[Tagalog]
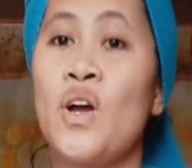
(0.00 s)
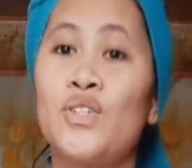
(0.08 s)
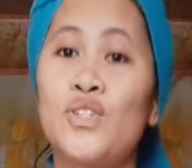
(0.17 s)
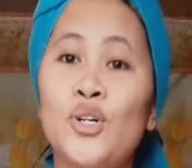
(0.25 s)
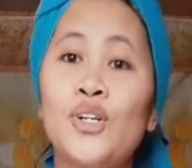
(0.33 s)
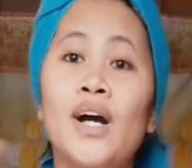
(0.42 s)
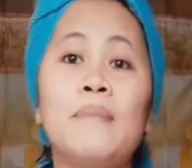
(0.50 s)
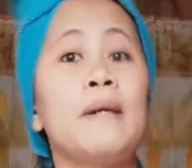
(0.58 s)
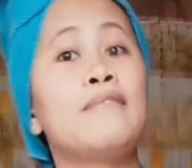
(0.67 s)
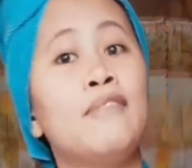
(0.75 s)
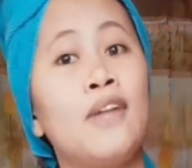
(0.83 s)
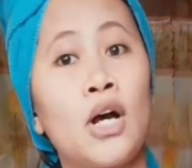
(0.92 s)
So,
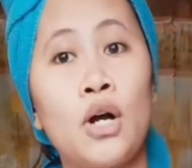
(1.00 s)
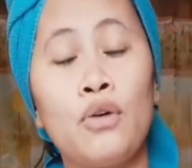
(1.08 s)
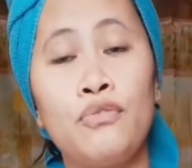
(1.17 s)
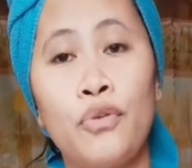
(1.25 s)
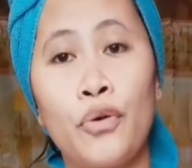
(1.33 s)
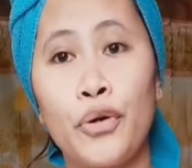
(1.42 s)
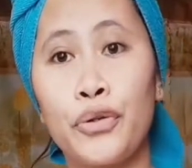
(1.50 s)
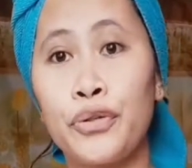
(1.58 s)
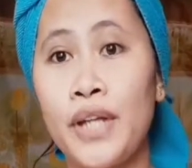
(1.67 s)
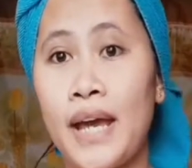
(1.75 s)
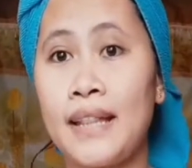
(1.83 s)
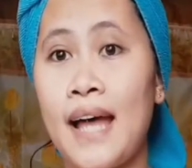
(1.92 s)
nakipag-vlog ako for
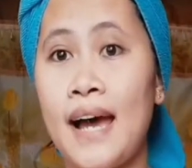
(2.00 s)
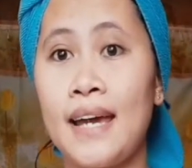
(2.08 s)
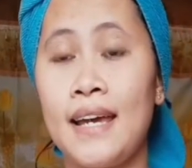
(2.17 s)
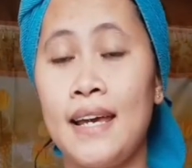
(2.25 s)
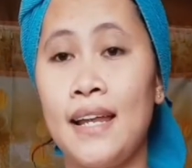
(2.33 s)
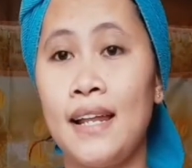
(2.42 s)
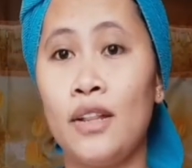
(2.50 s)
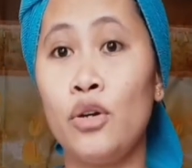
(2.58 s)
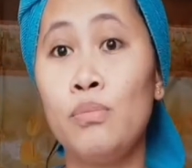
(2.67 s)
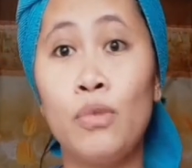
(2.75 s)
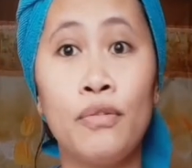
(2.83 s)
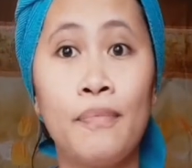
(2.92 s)
today dahil
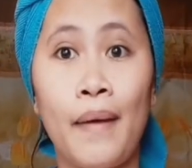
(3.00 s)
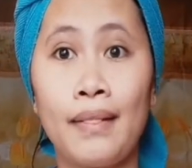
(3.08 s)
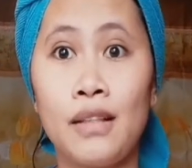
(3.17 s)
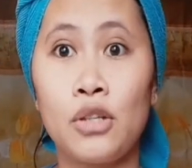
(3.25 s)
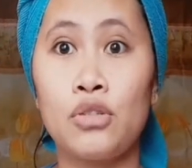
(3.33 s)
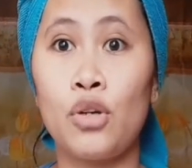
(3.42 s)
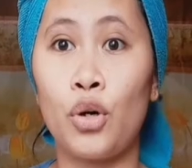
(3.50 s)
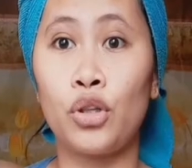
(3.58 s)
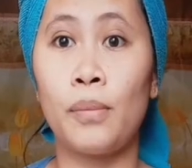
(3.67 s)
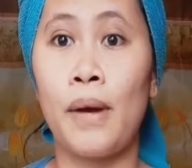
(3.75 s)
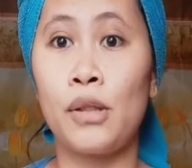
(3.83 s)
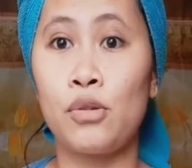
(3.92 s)
no movement dito sa
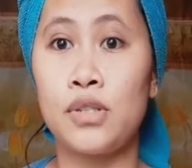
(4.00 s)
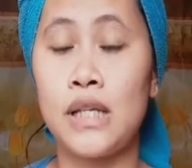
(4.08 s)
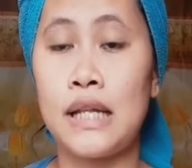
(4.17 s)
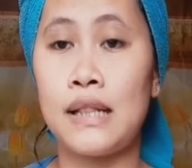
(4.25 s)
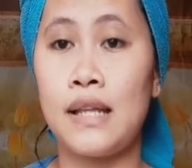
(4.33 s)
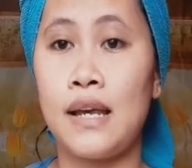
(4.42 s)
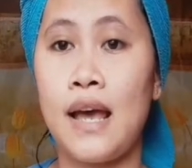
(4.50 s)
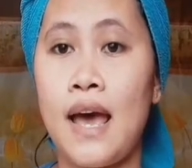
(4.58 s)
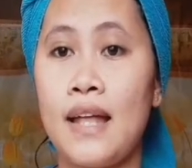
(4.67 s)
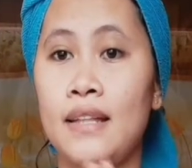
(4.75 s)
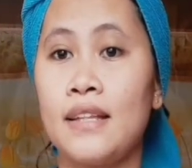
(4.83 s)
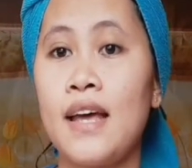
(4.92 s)
Cotabato City
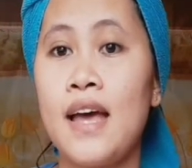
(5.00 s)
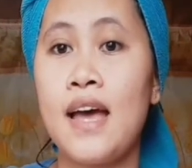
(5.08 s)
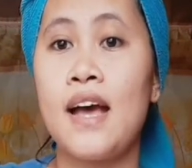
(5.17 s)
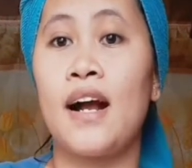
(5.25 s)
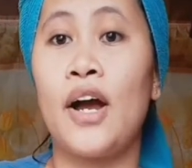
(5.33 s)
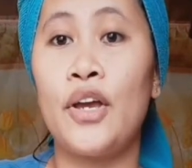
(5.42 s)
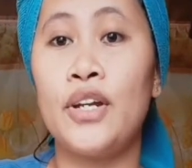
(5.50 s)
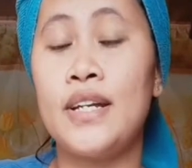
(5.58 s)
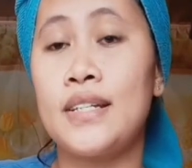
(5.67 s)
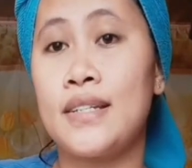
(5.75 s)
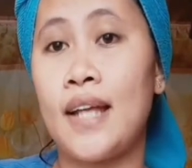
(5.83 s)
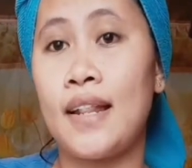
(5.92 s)
and ngayon
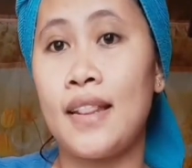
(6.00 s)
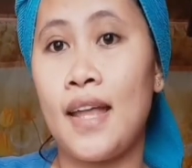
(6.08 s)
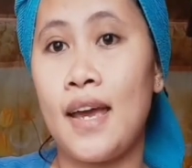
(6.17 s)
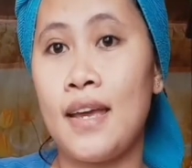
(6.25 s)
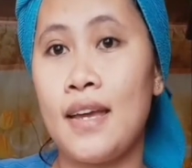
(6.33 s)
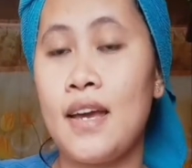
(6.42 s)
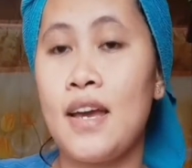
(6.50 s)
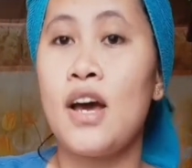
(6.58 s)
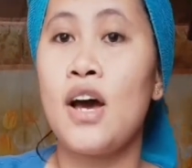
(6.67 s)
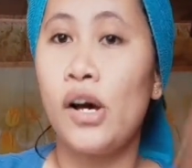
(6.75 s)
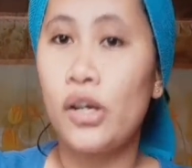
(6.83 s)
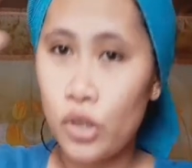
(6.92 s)
is Sunday.
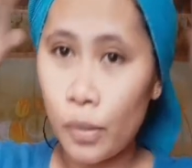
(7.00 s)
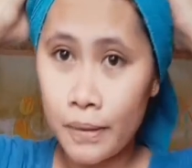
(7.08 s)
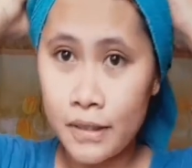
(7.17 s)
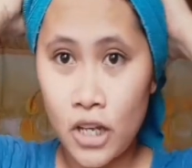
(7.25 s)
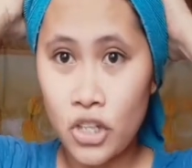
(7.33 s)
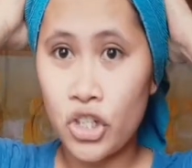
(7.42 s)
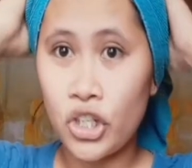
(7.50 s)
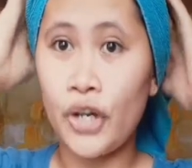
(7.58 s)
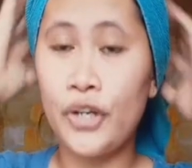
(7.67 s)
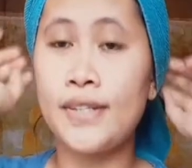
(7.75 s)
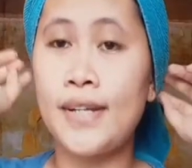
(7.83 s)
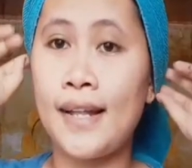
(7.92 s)
So, pasensya na
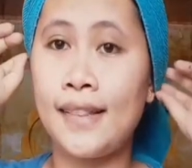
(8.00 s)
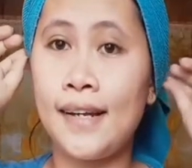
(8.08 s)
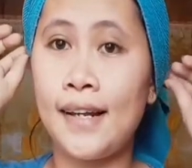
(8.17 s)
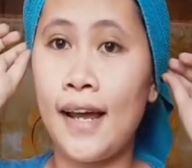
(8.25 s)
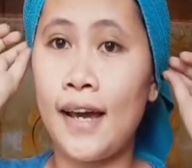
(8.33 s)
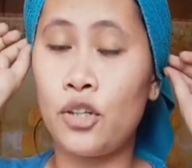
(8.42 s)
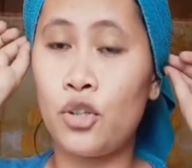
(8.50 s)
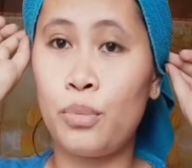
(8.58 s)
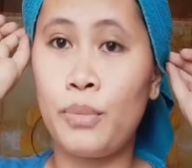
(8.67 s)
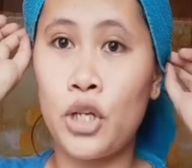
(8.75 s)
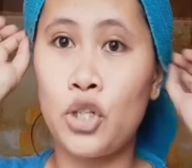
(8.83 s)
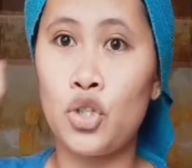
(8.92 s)
kayo sa ating light
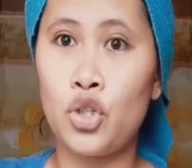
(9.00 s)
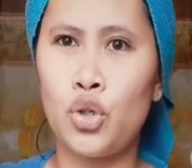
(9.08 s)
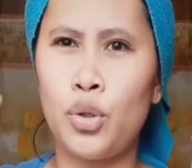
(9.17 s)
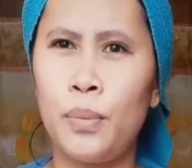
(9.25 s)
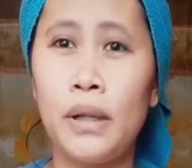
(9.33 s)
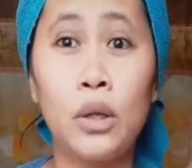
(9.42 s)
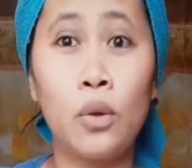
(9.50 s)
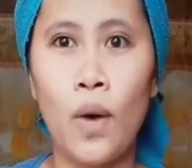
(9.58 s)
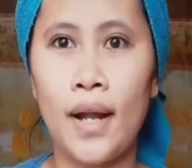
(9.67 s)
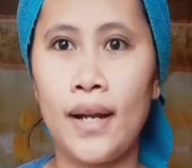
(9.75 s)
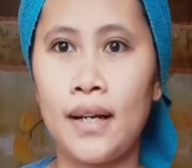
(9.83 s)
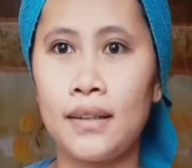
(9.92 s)
kung medyo
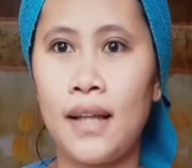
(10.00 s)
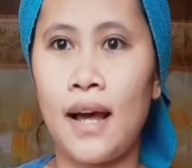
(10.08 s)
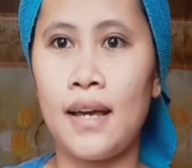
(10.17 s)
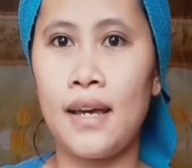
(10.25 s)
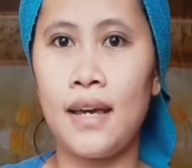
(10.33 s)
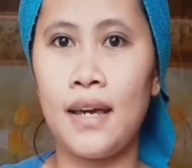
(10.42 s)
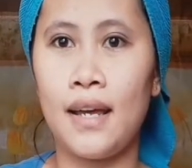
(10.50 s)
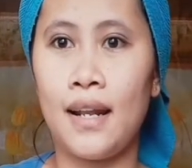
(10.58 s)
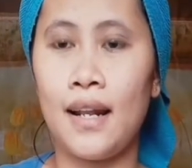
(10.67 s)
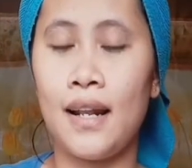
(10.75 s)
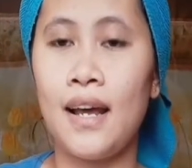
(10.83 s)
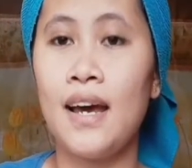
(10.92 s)
maliwanag
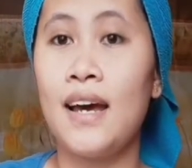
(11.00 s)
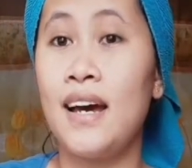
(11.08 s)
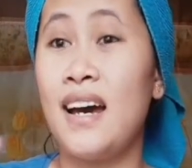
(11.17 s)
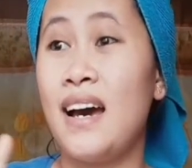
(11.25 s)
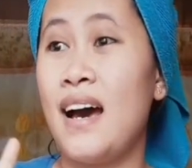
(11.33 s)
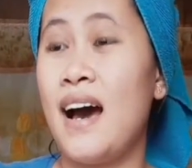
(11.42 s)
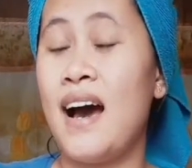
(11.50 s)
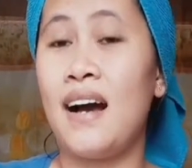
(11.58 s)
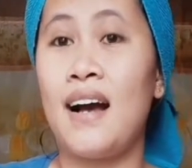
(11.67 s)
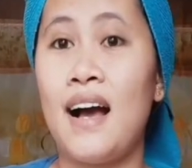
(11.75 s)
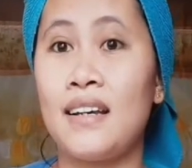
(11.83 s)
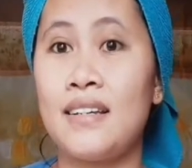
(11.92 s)
dahil
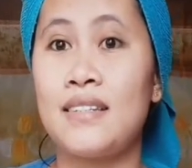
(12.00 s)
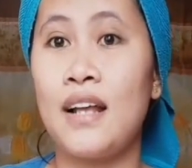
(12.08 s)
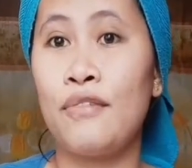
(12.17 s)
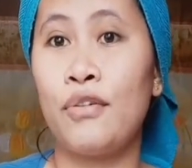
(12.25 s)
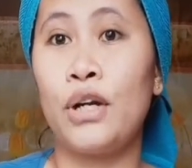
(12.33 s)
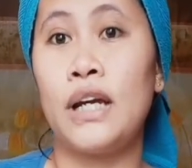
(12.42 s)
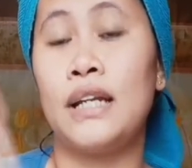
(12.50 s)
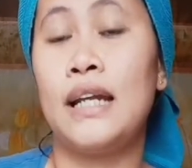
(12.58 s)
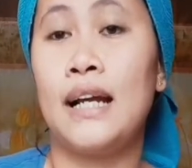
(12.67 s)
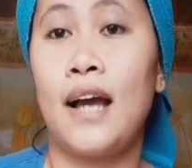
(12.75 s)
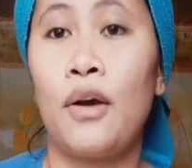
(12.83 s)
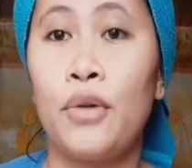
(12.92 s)
ang aking cellphone ay
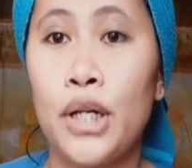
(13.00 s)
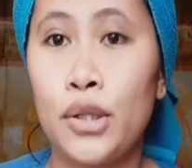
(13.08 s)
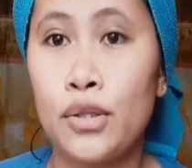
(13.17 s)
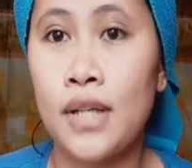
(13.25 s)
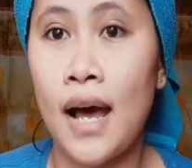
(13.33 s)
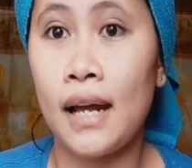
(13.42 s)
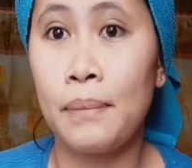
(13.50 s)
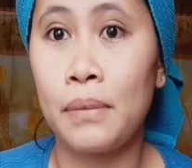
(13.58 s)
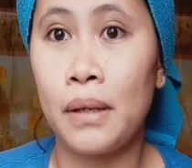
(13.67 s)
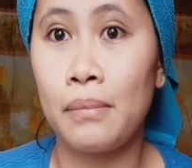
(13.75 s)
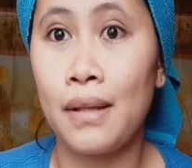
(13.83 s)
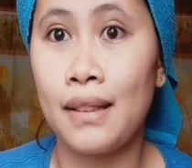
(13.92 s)
nilagay ko dito sa harap
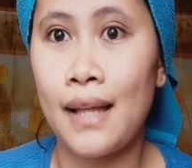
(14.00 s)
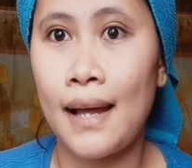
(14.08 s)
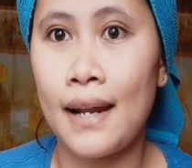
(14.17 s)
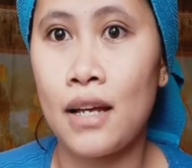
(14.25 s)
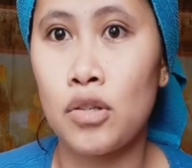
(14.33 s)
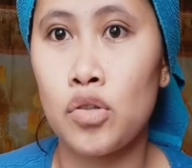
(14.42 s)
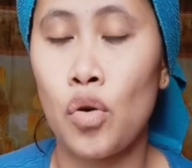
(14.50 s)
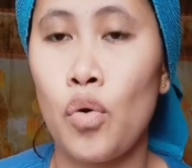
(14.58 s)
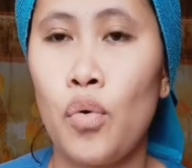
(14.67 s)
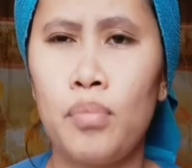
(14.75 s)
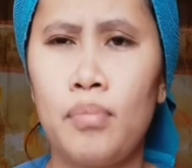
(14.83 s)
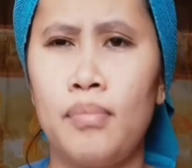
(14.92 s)
ng bintana. So,